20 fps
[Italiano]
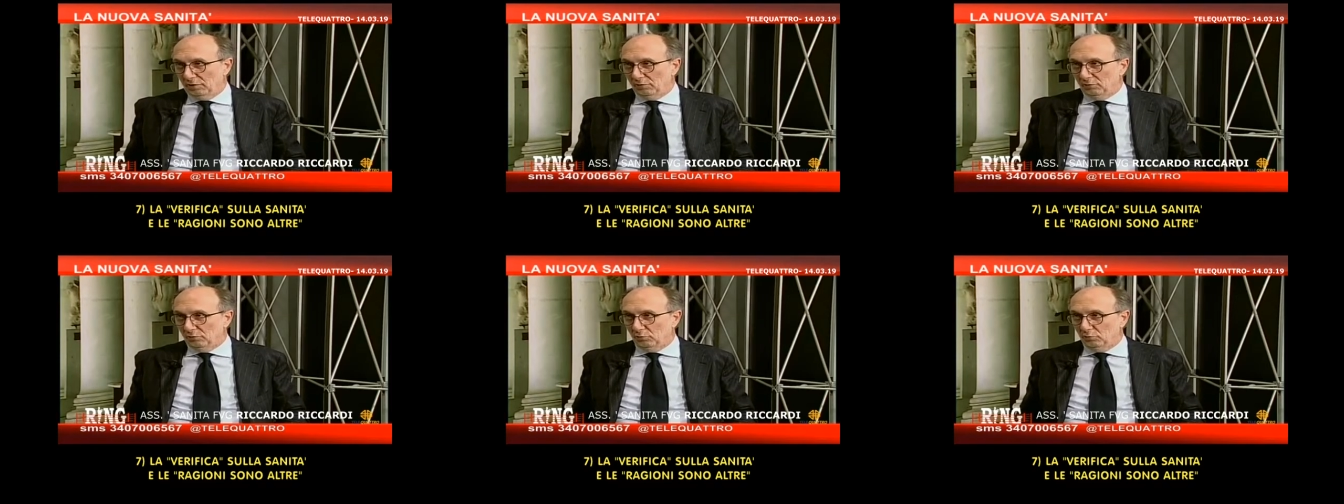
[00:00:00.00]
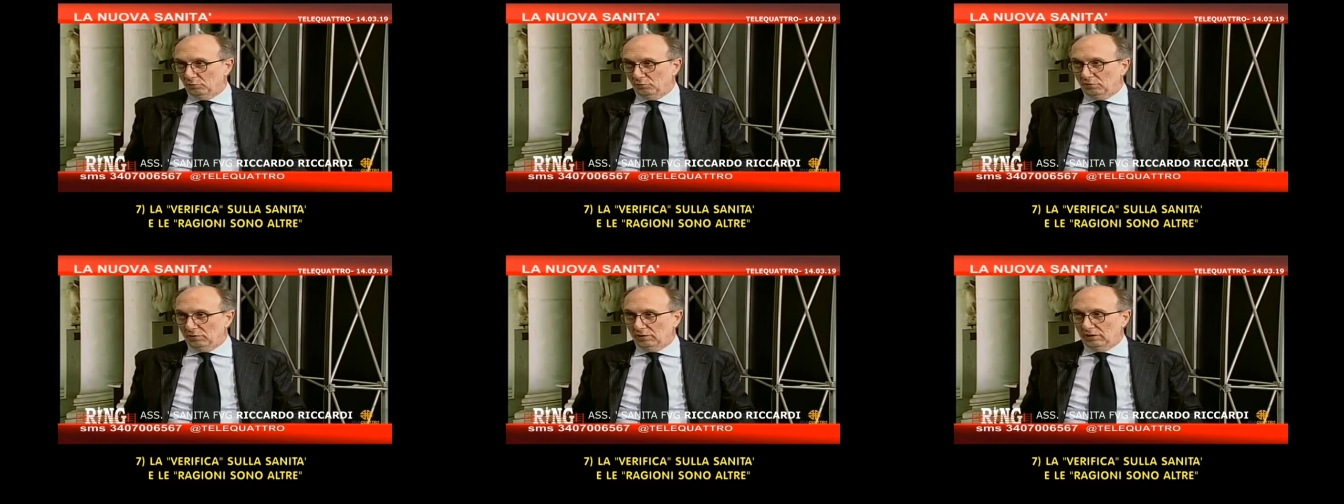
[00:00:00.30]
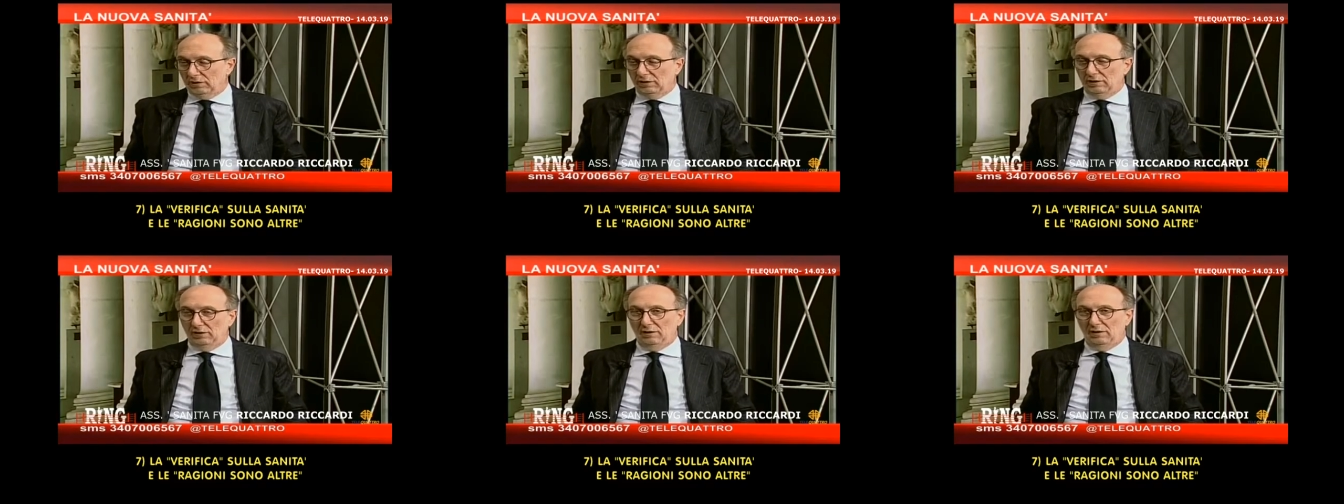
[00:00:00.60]
con
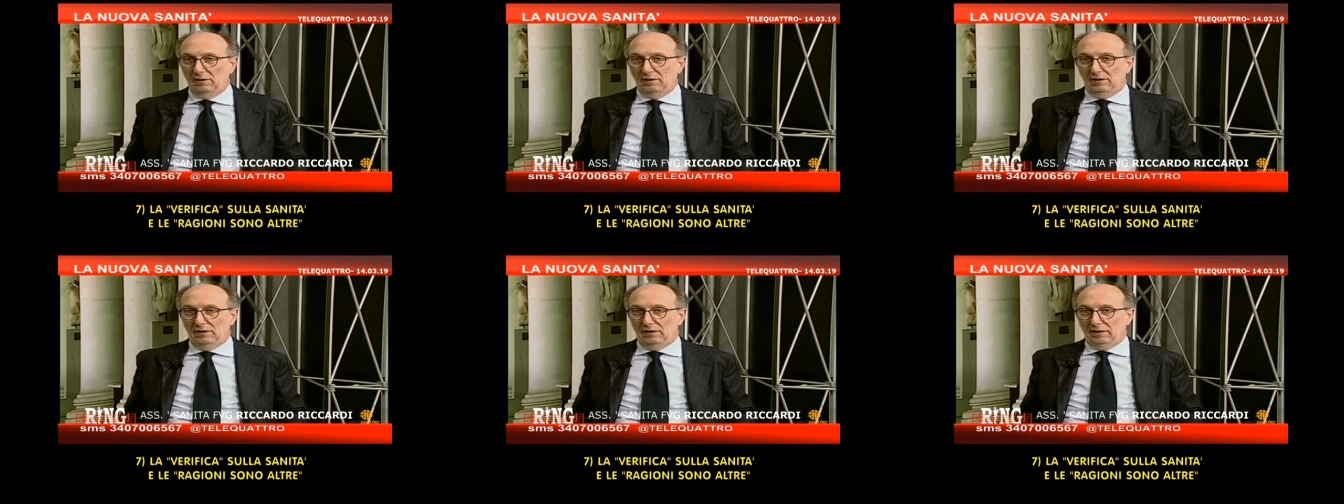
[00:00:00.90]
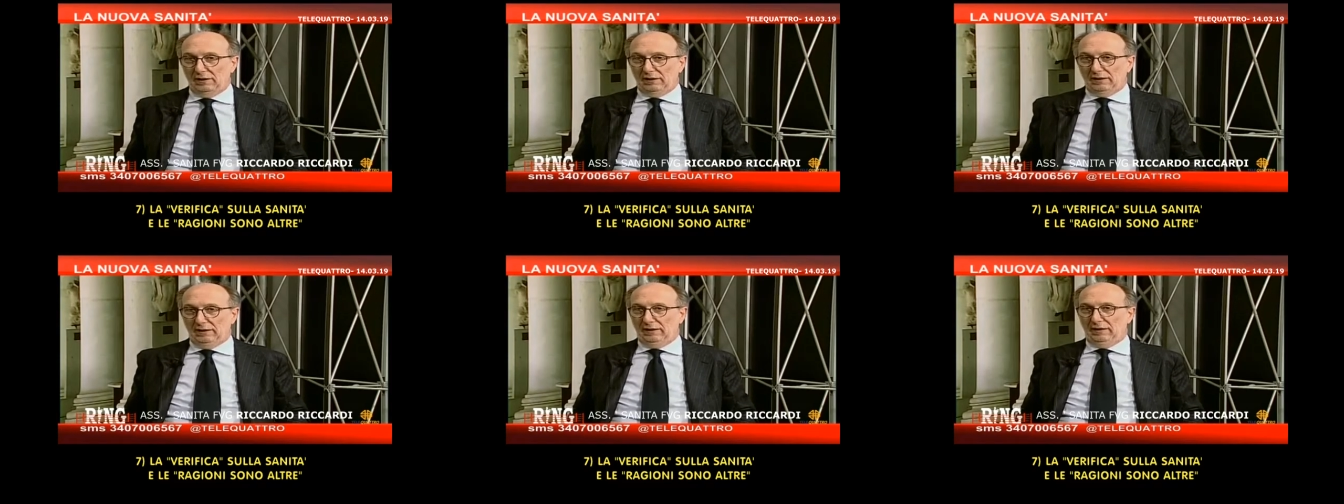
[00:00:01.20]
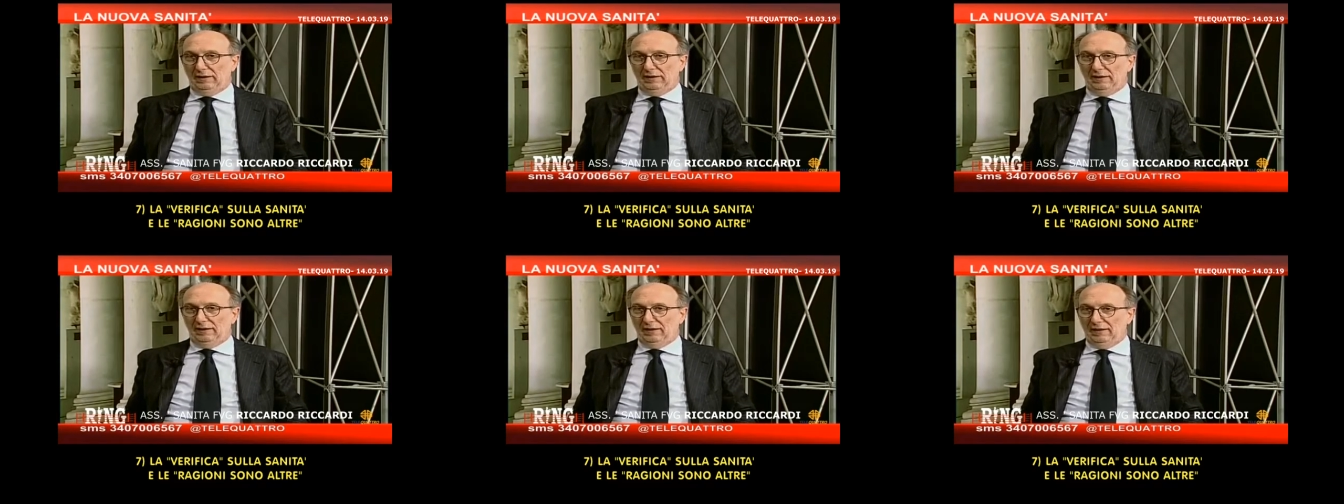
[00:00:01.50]
tutti,
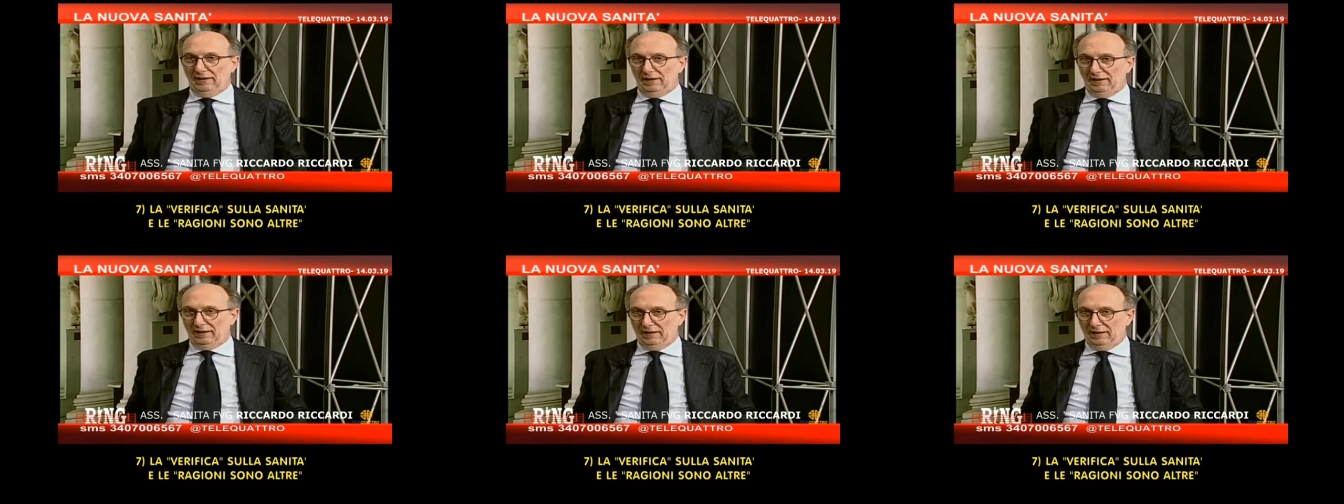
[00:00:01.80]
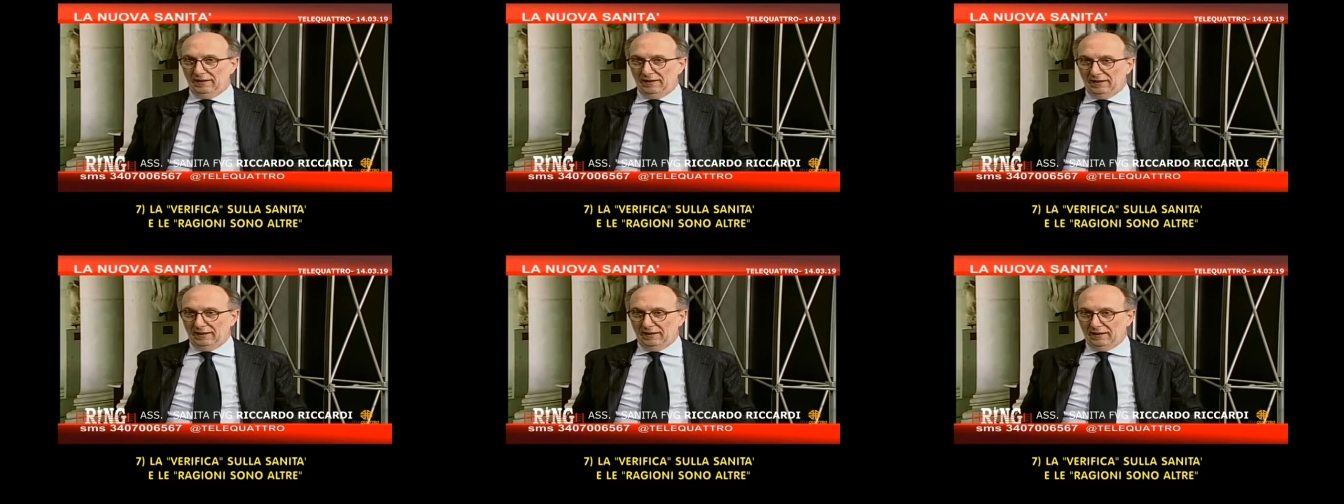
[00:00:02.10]
eh,